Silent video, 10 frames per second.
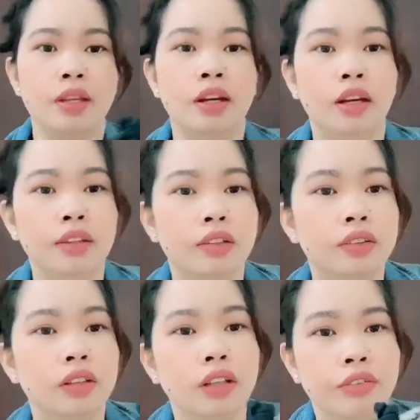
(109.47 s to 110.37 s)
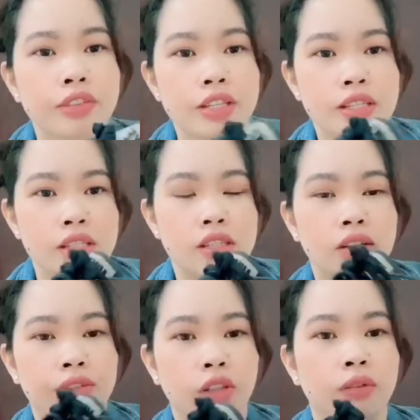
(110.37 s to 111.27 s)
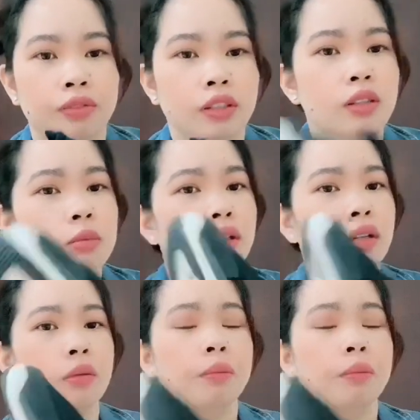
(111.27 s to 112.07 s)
And I really love this kasi super comfy, 'di ba?